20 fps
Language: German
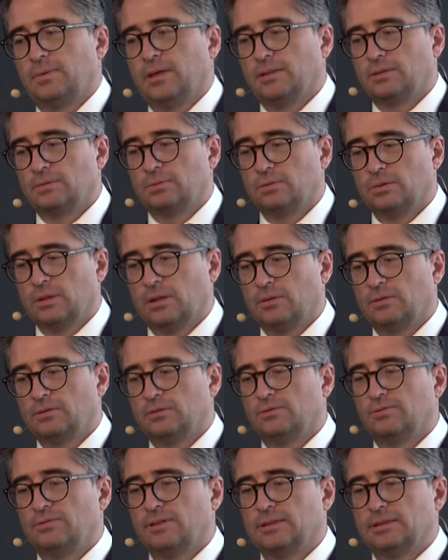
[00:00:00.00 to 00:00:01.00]
Jahr
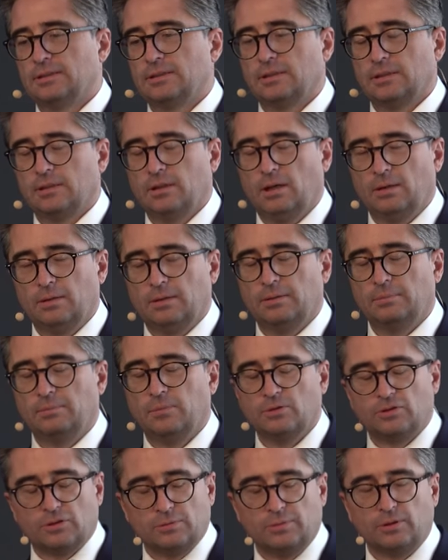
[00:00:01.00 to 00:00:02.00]
2040 in, in
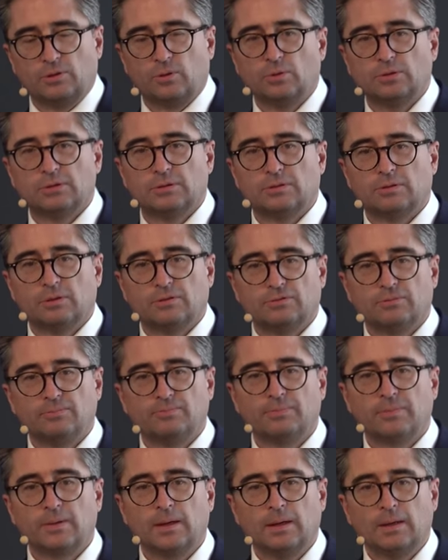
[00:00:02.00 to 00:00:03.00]
München begrüßen
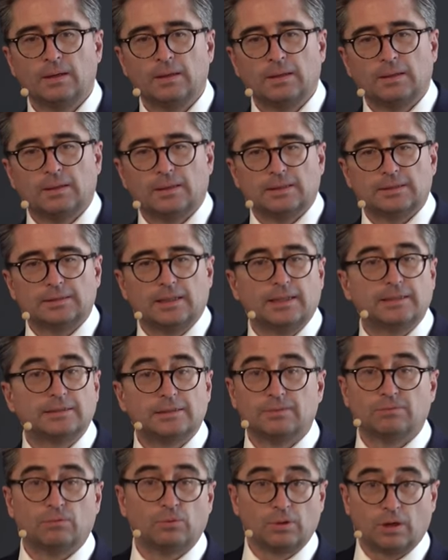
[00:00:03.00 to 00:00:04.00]
dürfen. Das
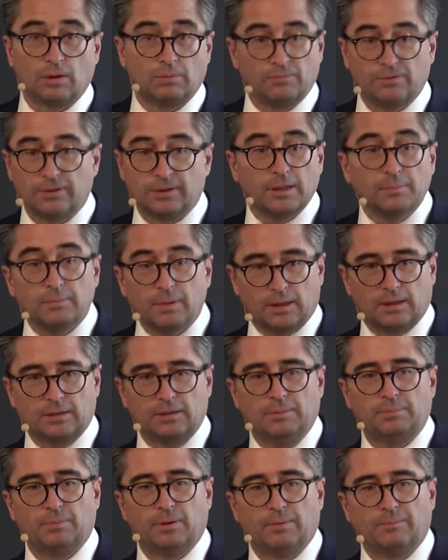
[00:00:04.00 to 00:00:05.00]
heißt, der Wohnraum wird immer
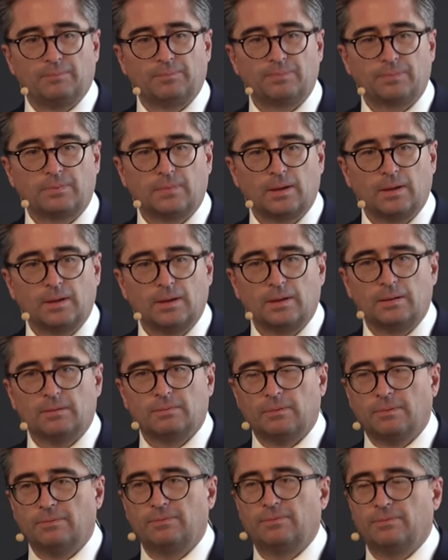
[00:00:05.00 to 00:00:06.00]
knapper.
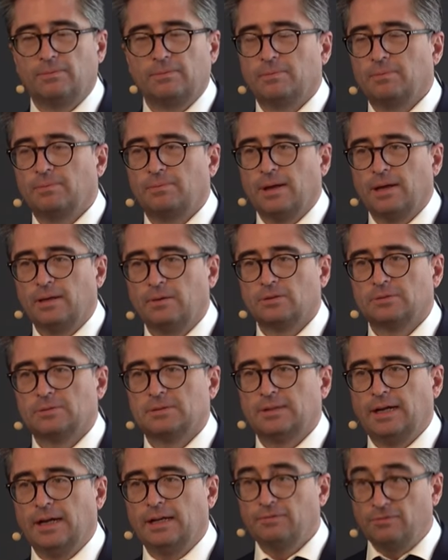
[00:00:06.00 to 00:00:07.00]
Wir werden uns
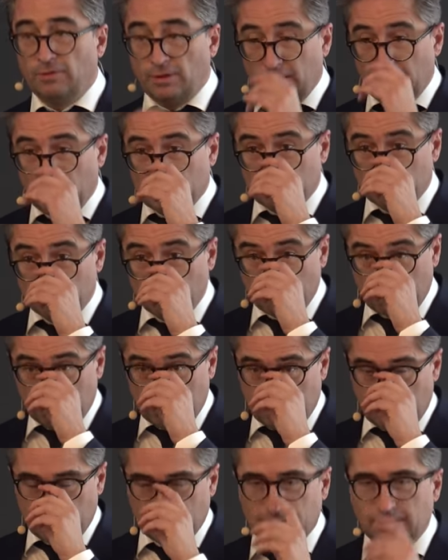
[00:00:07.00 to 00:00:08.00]
was einfallen lassen
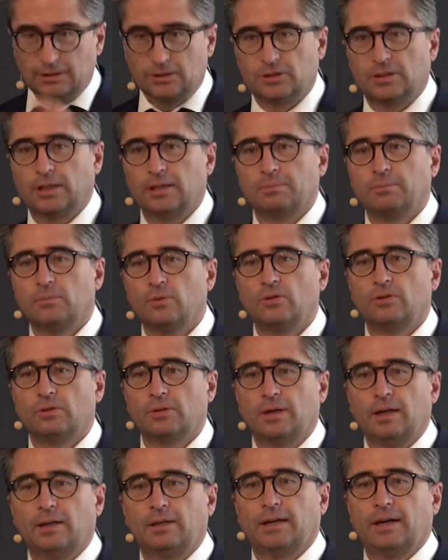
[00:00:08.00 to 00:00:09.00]
müssen. Die Stadt
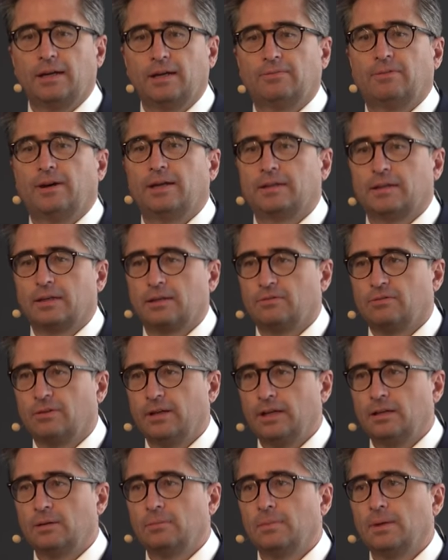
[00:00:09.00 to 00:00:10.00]
München hat keine weiteren
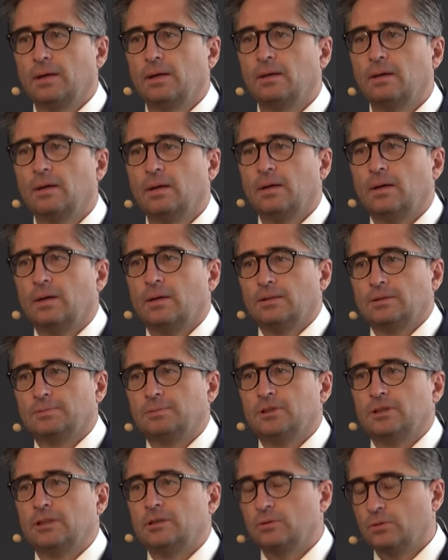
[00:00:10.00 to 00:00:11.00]
Flächen mehr. Es
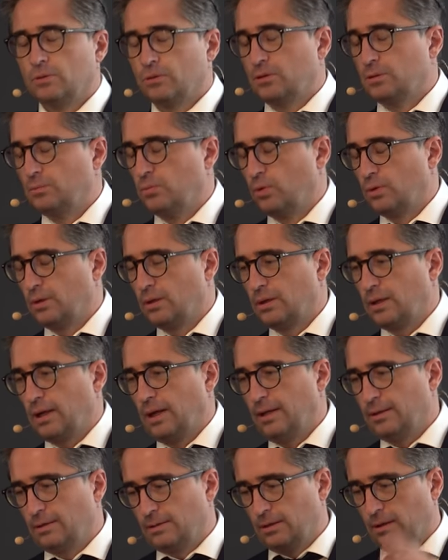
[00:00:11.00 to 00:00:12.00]
besteht nur noch die
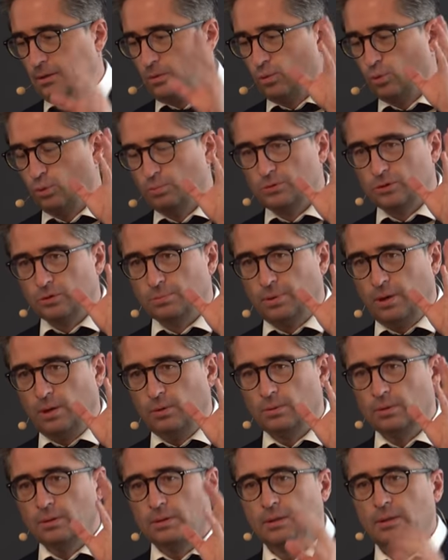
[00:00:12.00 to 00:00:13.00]
Möglichkeit, nach oben zu
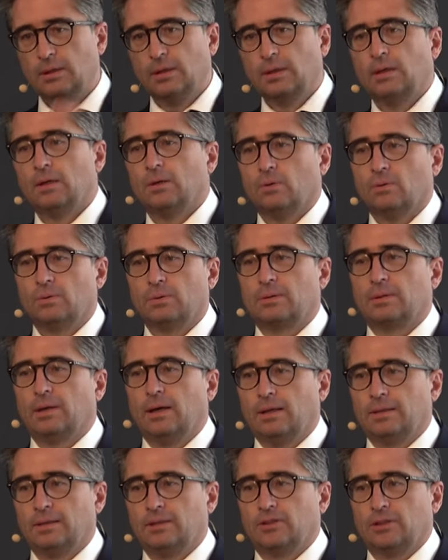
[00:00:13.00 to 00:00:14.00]
bauen. Und
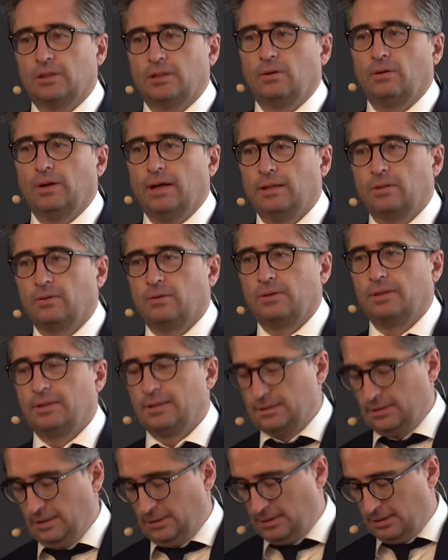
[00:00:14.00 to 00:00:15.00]
da hat die Stadt auch eindeutig
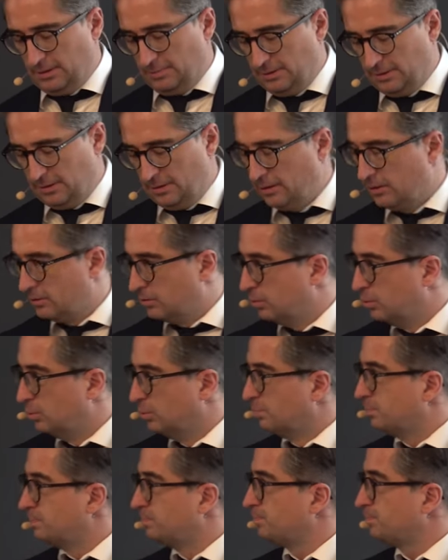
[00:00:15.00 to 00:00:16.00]
gesagt, das wird sie nicht
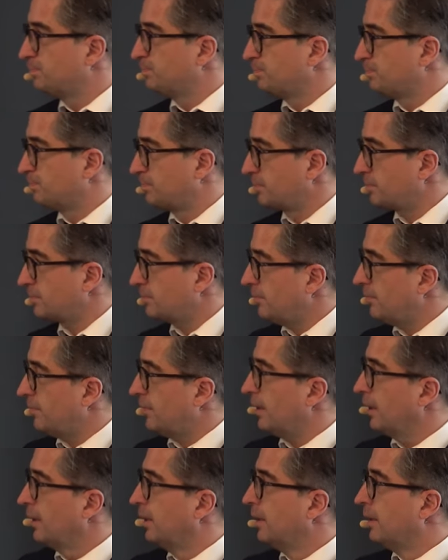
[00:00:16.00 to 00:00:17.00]
tun.
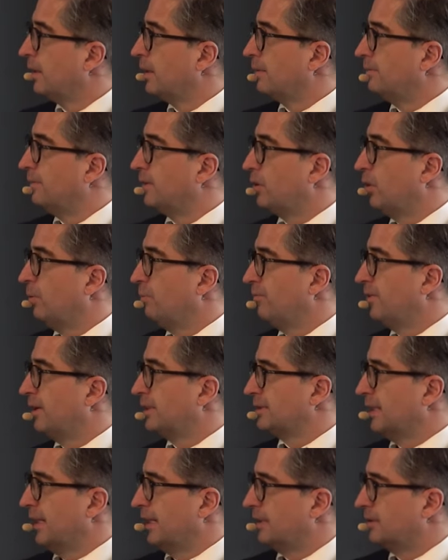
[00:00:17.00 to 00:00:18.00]
Wie kommen wir
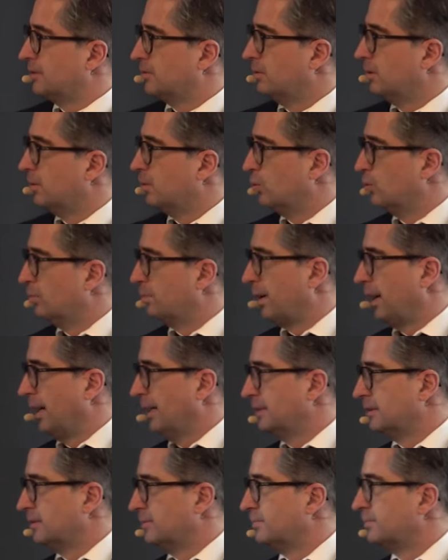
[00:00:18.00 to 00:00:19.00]
jetzt eigentlich zu den hohen
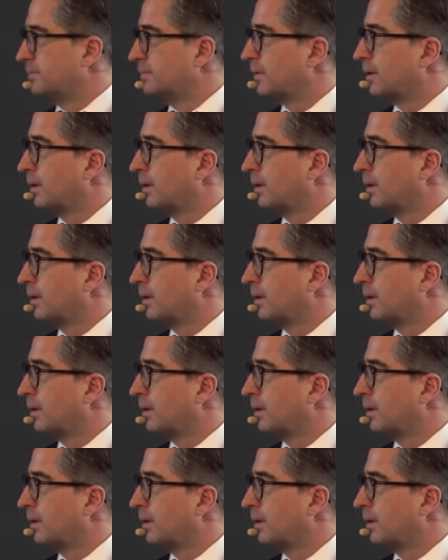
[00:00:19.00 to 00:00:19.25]
Preisen?